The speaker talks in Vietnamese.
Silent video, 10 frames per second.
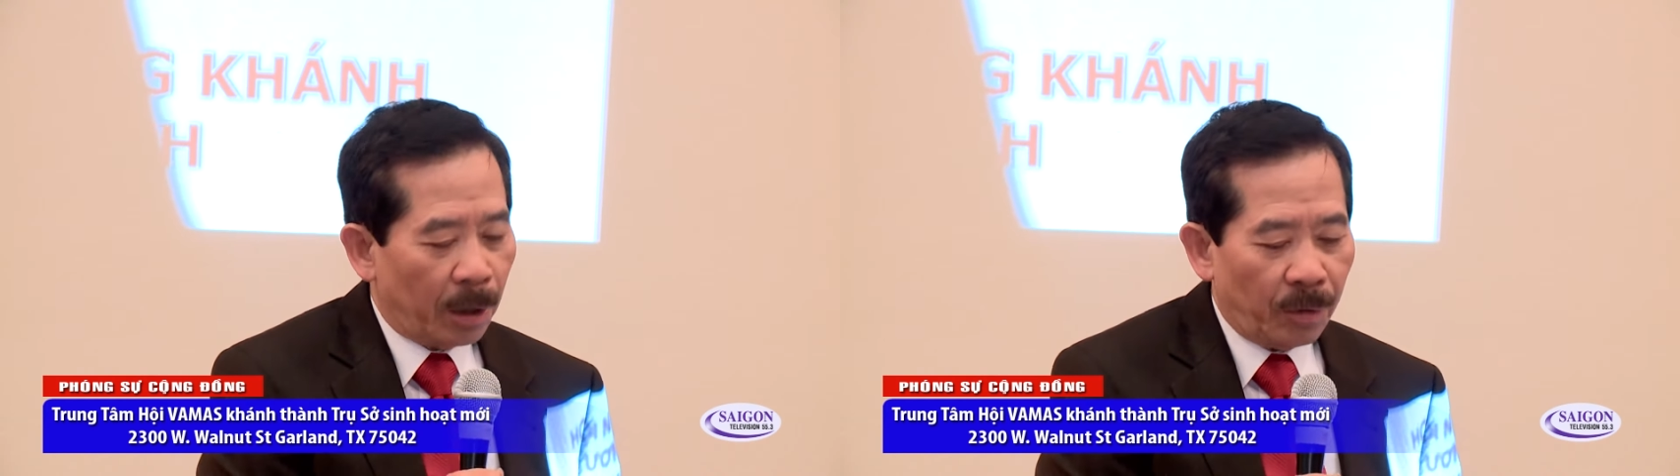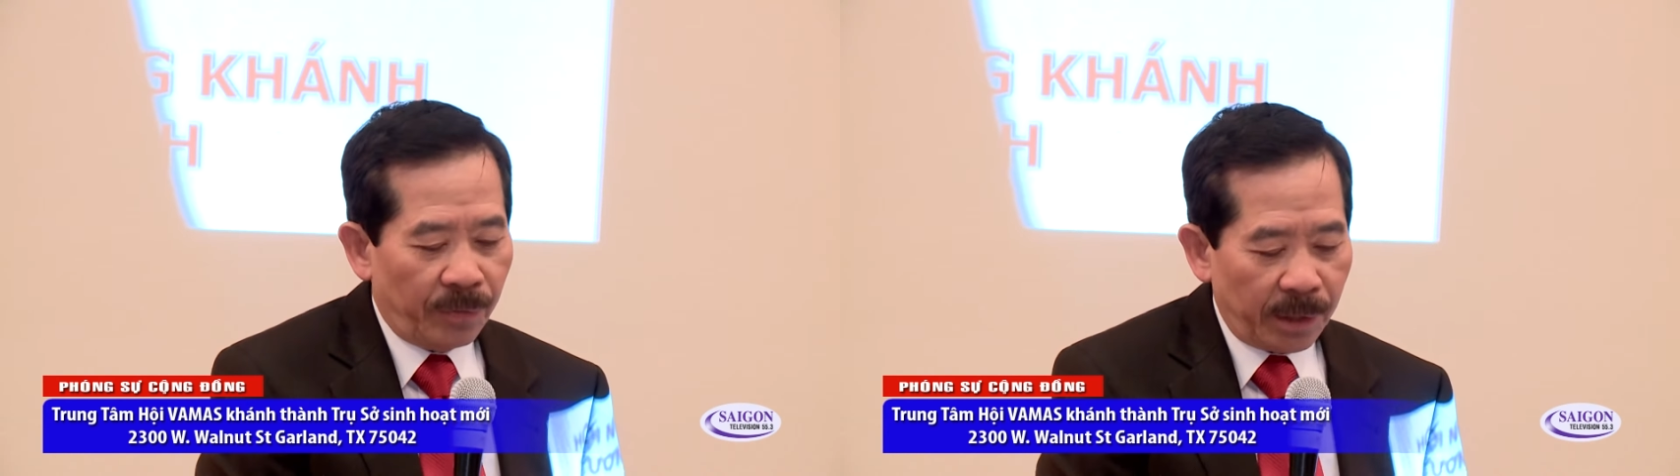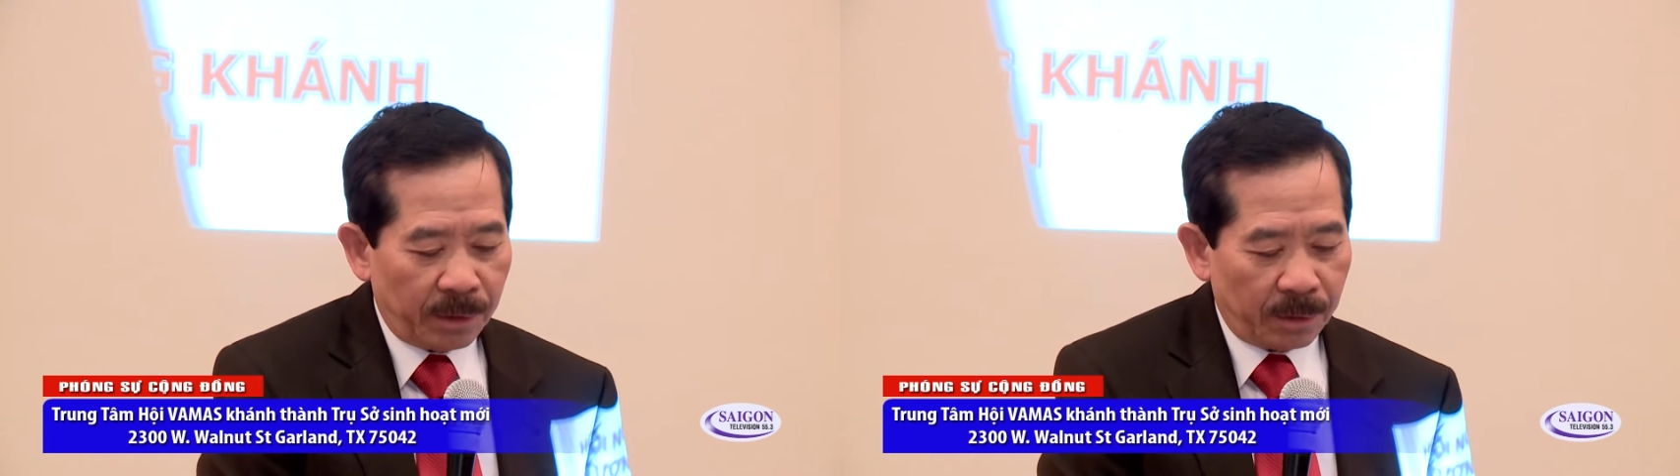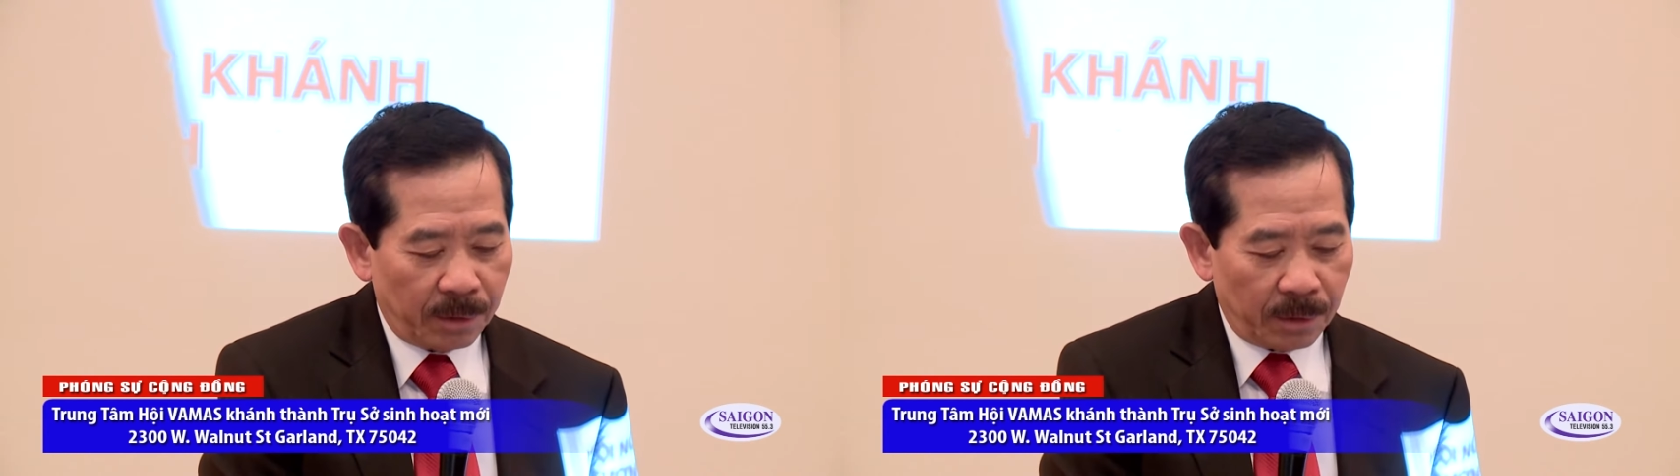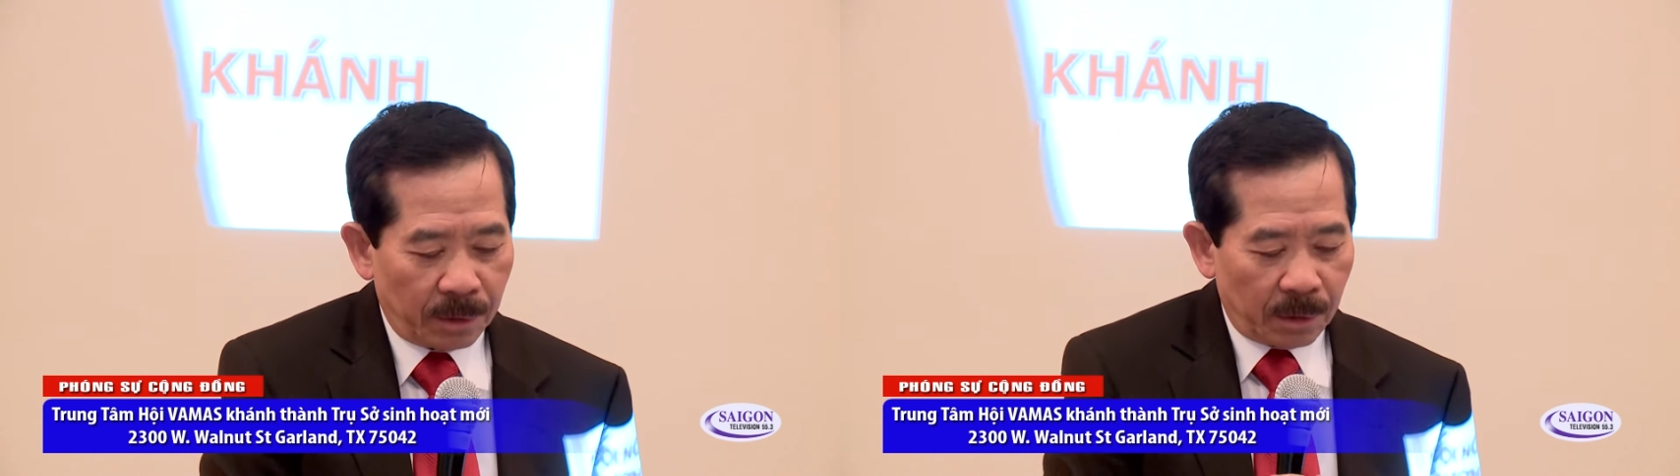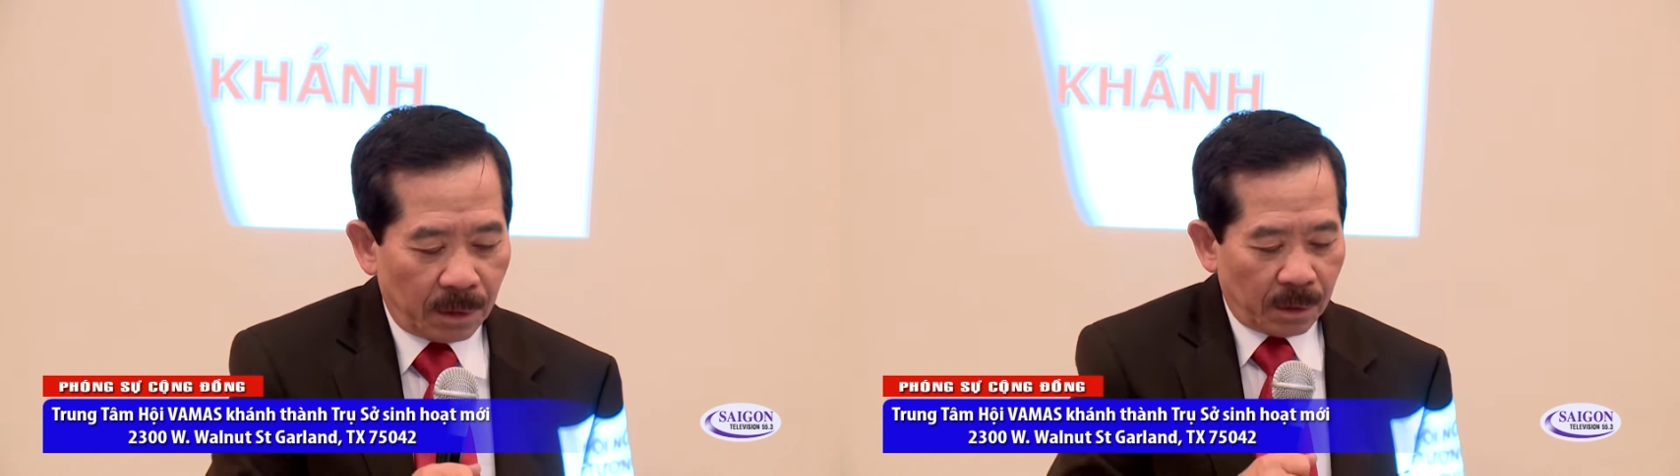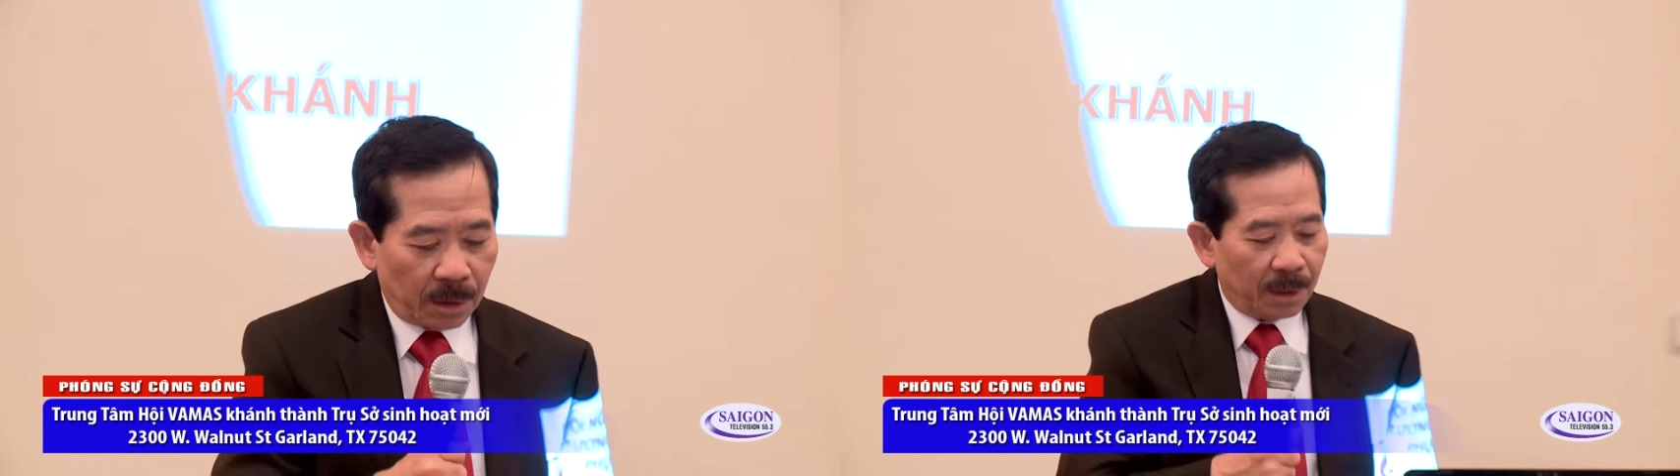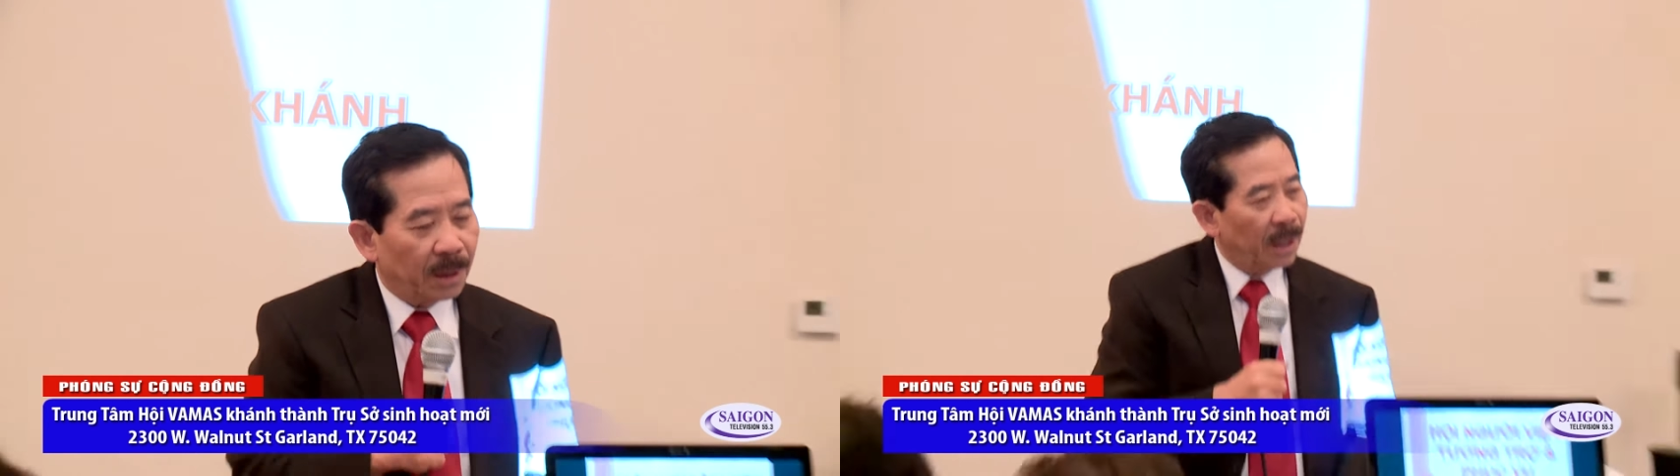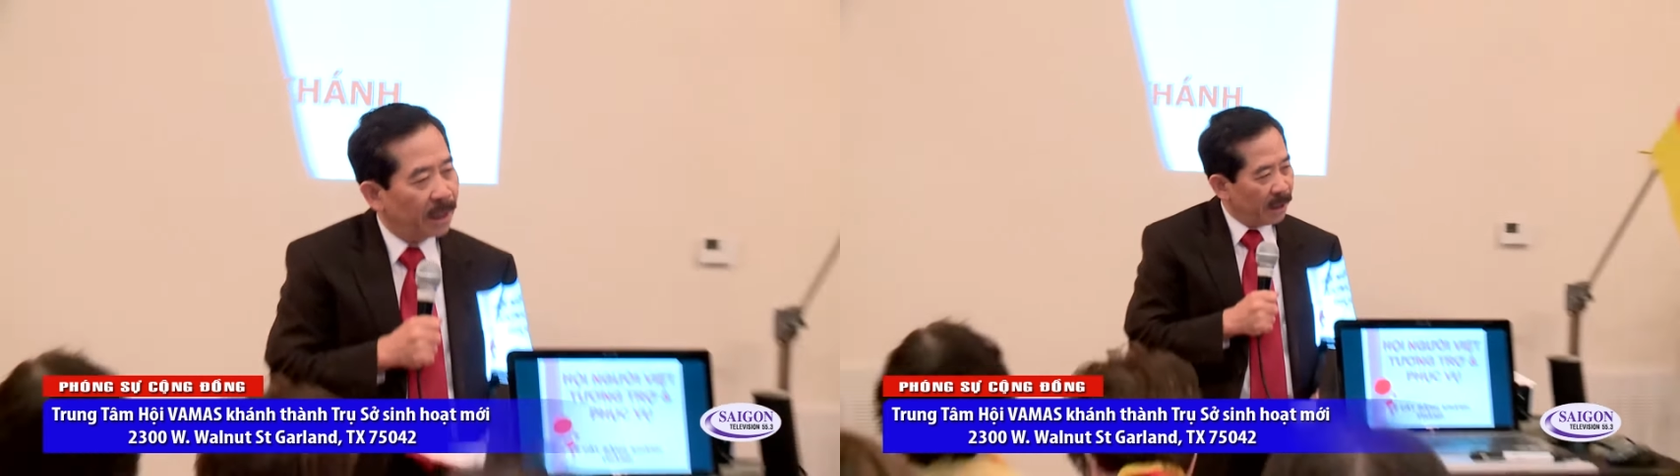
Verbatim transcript: thể hội viên liệt